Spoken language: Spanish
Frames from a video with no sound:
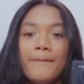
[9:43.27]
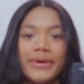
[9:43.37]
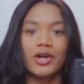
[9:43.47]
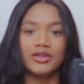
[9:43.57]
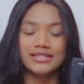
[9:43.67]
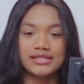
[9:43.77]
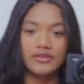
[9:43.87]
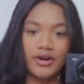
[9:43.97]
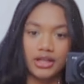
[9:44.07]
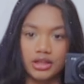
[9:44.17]
Pero this is the
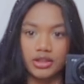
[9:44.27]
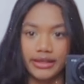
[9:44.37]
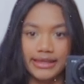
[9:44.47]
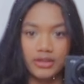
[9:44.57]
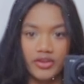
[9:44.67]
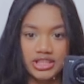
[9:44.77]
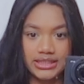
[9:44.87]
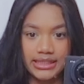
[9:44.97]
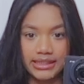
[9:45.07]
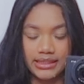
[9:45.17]
final look. Esto de
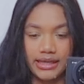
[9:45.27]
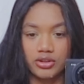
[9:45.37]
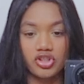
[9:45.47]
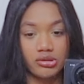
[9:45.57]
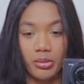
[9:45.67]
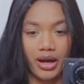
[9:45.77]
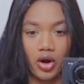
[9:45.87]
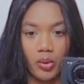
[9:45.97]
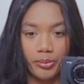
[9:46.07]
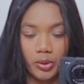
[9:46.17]
Sheen. esto no mi hermano
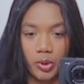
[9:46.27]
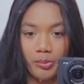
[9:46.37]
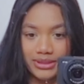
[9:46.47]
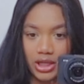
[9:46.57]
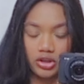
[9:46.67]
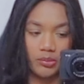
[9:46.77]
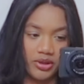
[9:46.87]
lo compró, pero un pantalón de